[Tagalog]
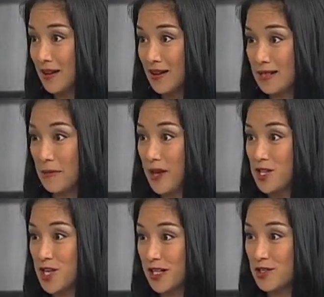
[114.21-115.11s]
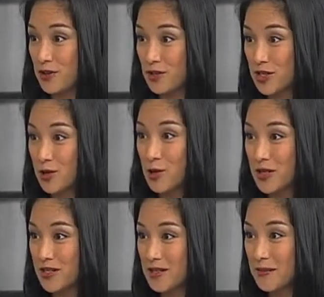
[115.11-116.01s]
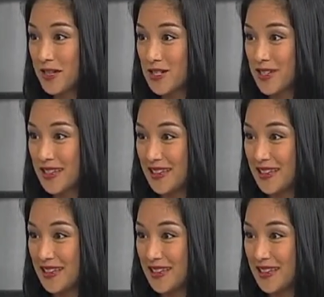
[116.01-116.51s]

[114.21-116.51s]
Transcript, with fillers: natin is a budget. So there's a goal, there's a budget.